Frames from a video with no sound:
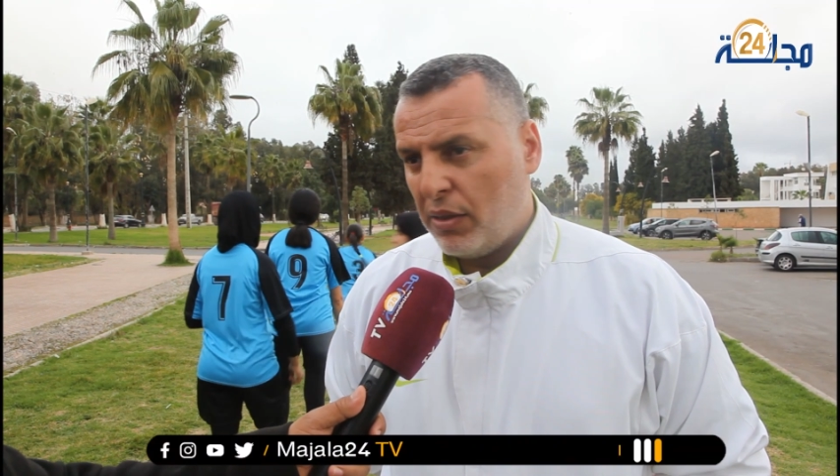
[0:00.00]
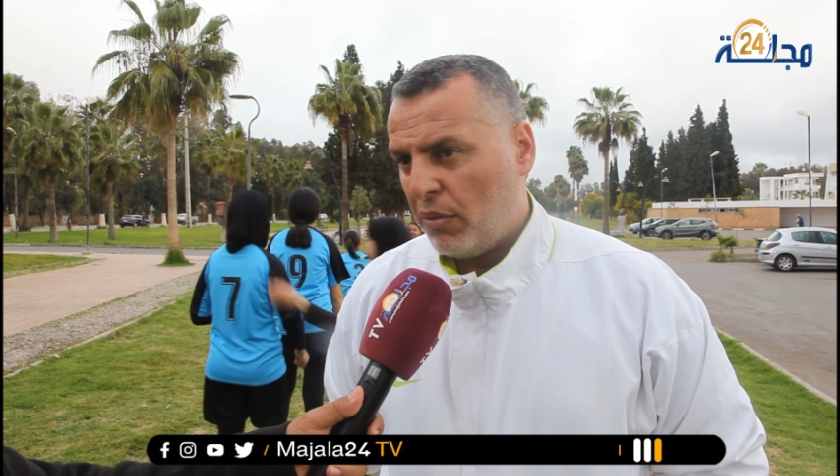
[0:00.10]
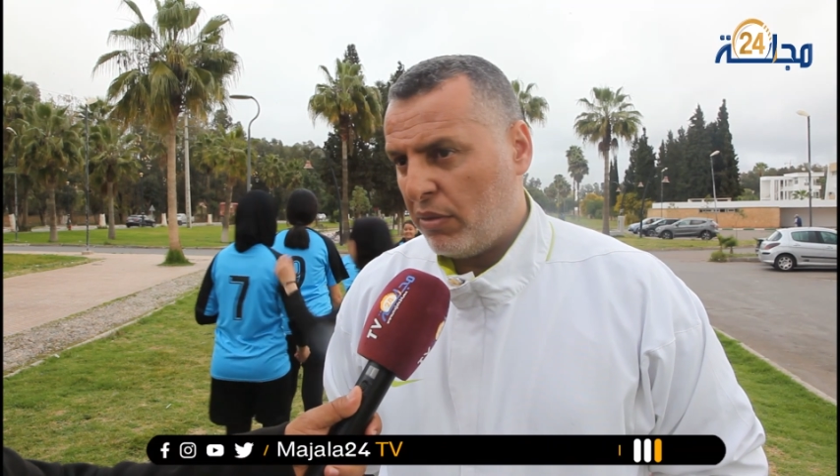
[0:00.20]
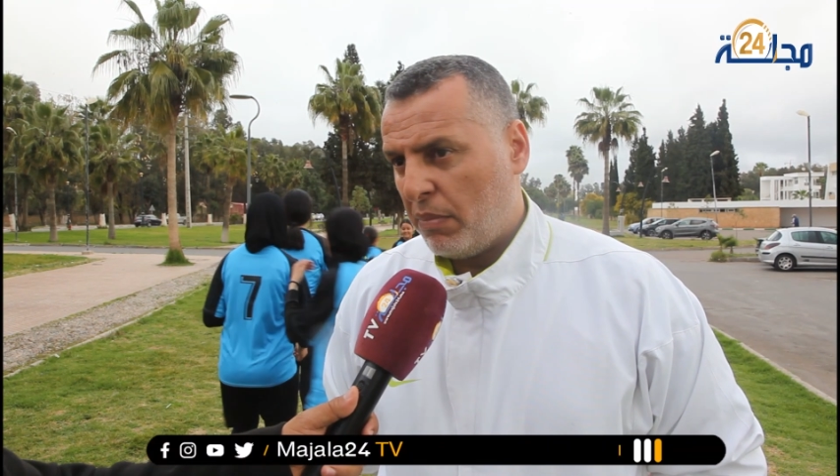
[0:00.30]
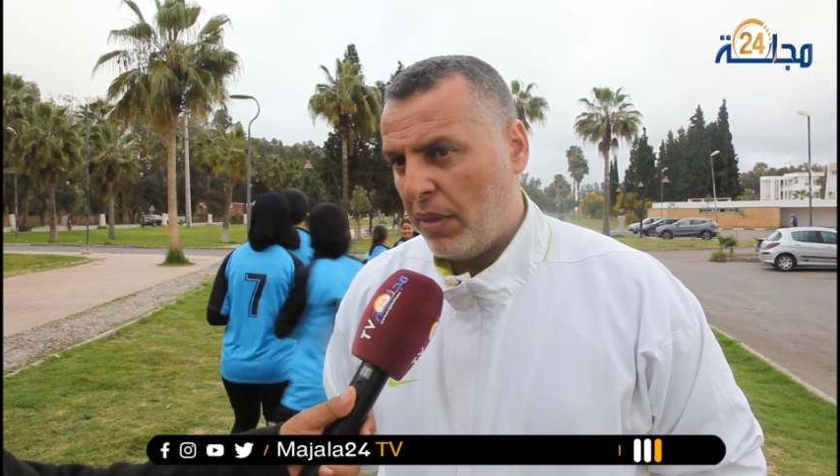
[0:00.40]

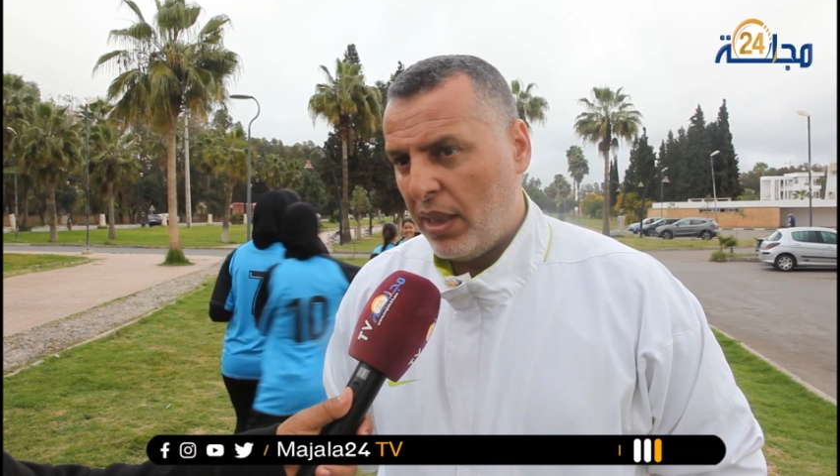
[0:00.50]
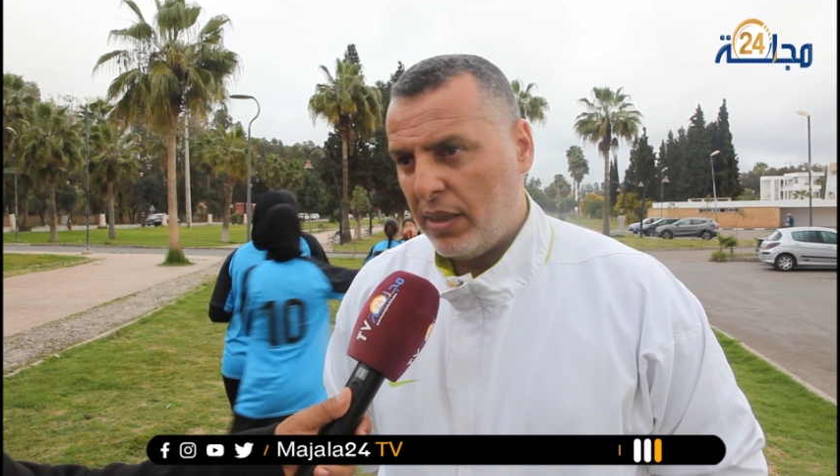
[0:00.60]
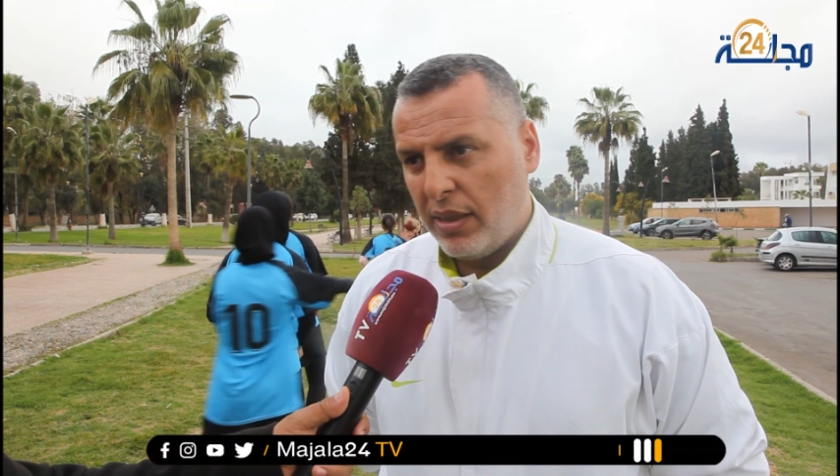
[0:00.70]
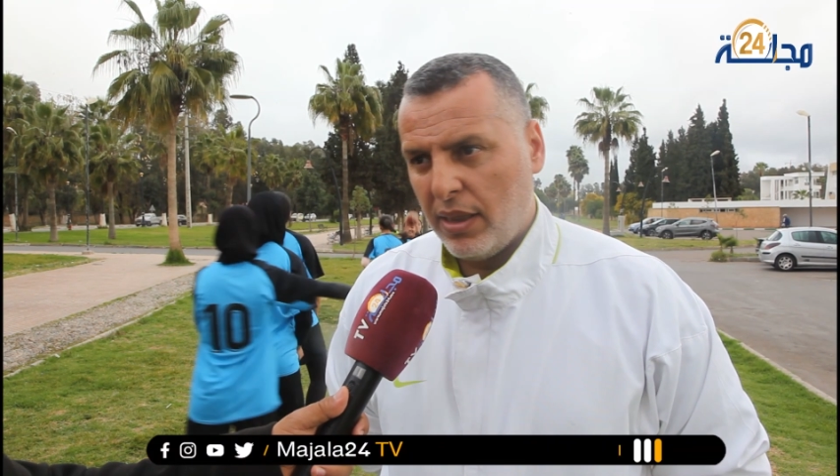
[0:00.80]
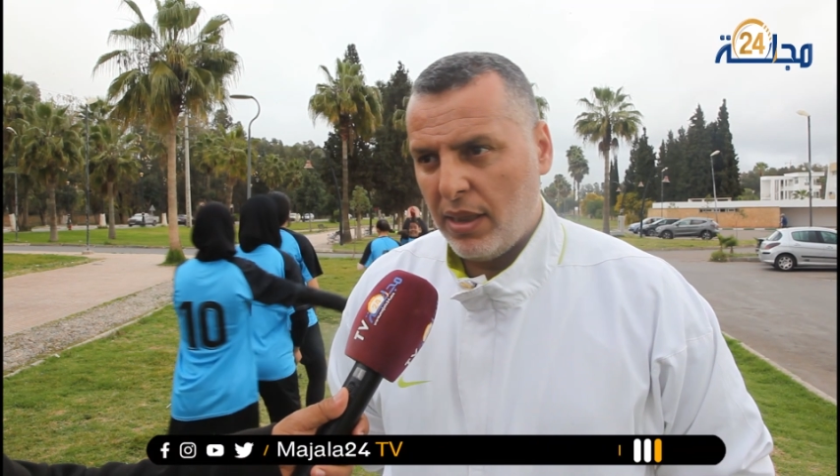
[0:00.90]
سيونس مات
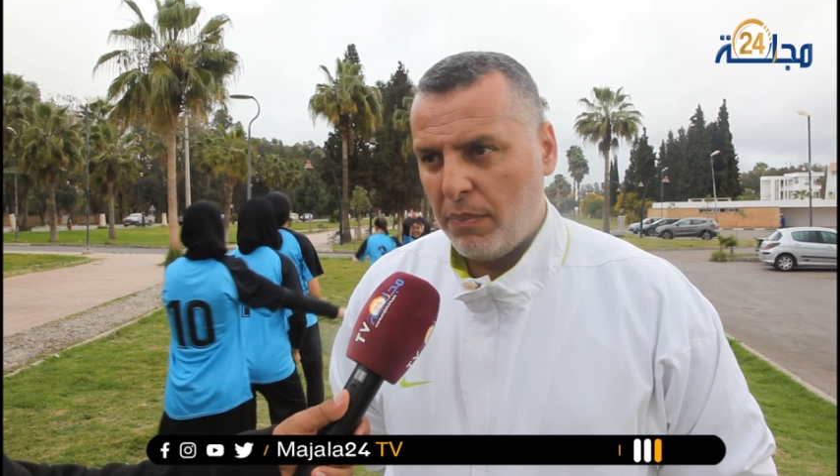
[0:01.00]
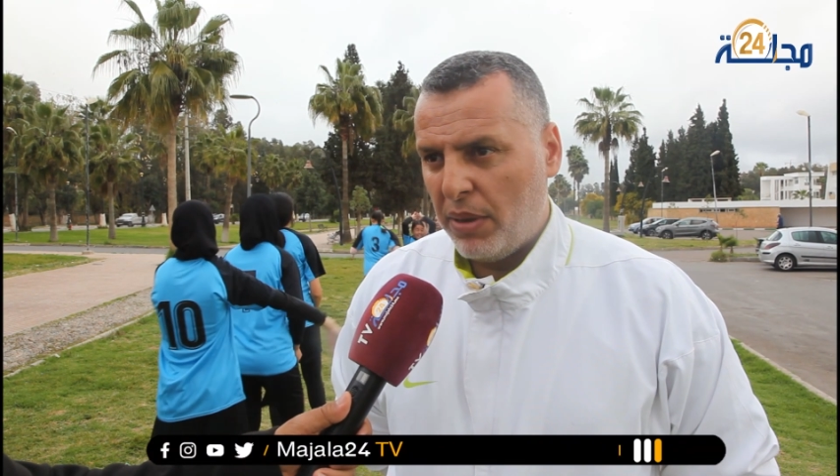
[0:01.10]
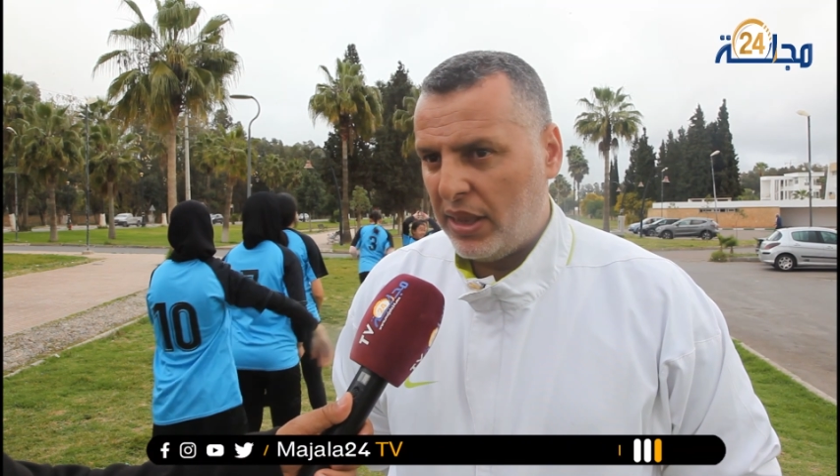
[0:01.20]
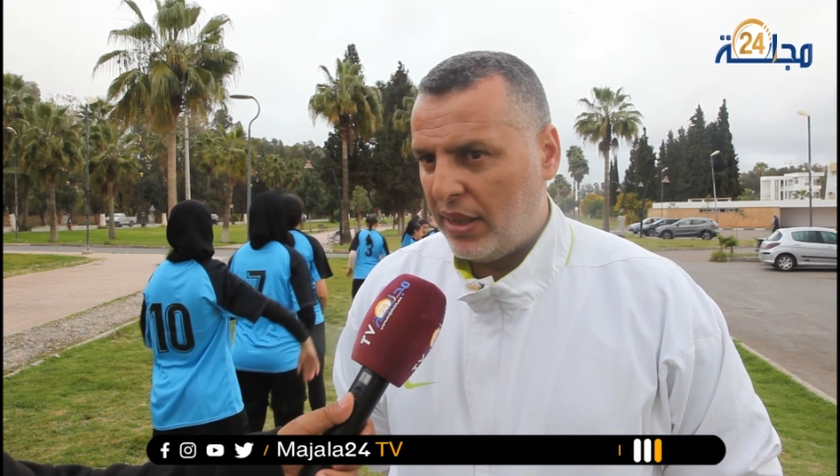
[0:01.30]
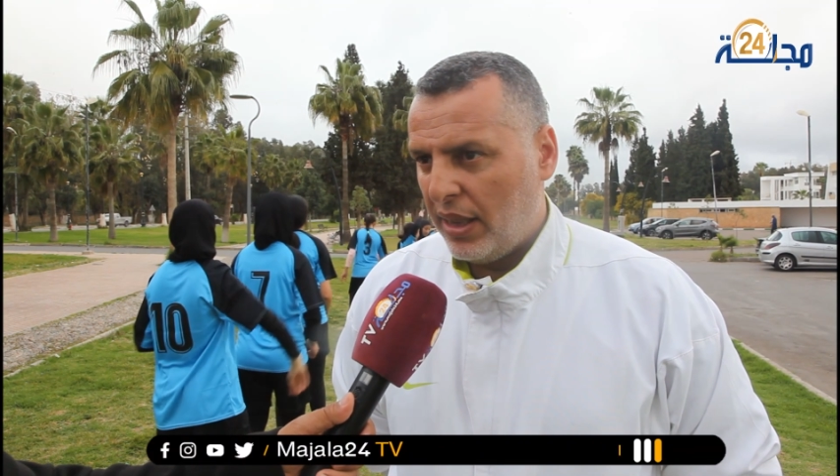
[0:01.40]

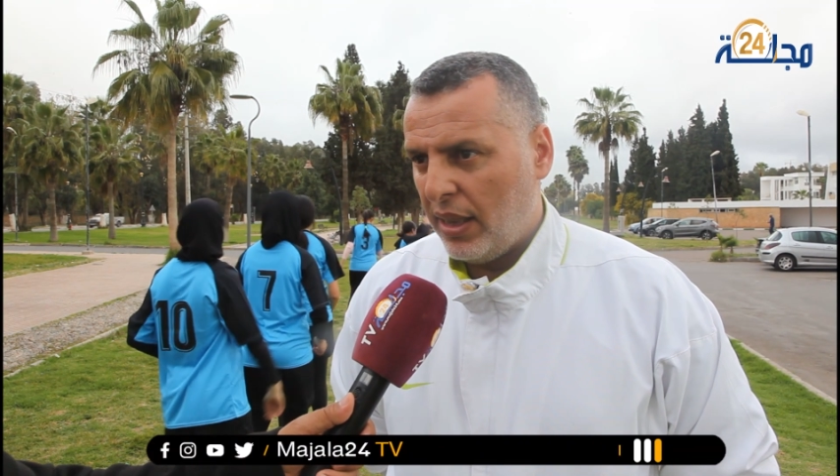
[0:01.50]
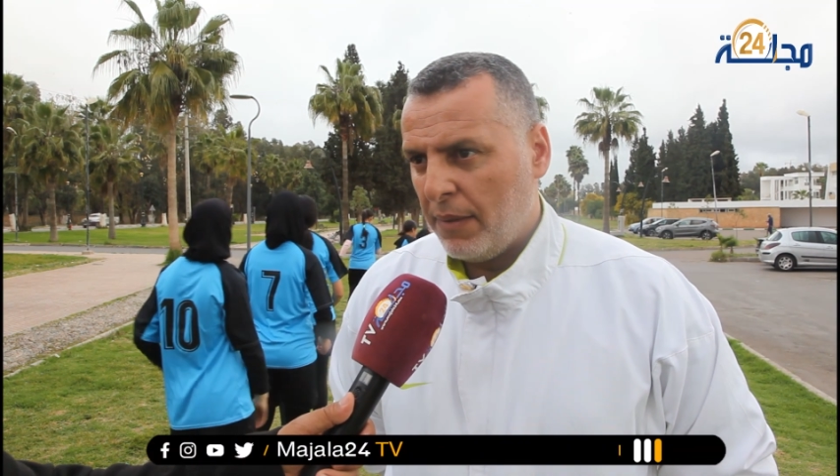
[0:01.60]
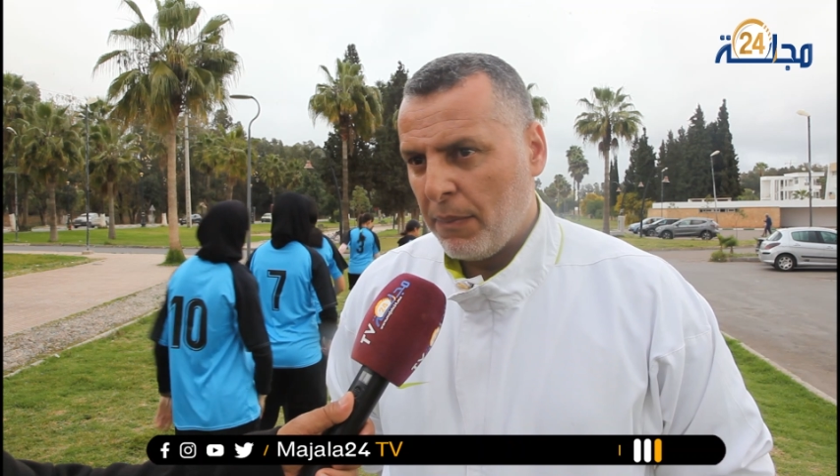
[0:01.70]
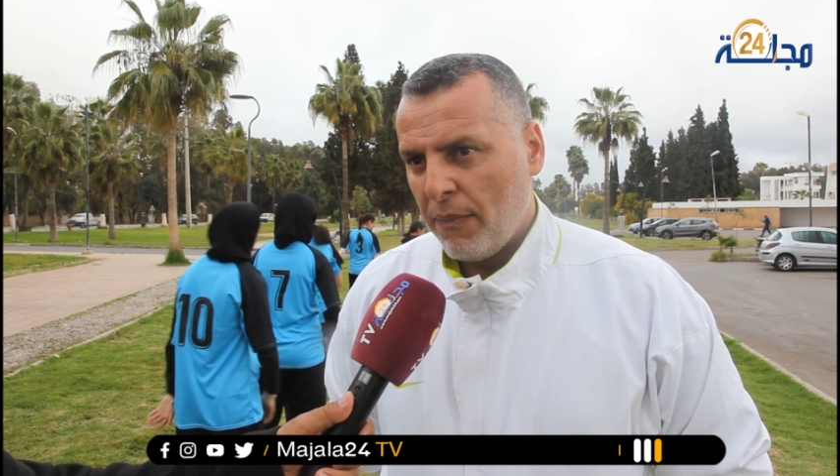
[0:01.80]
باسي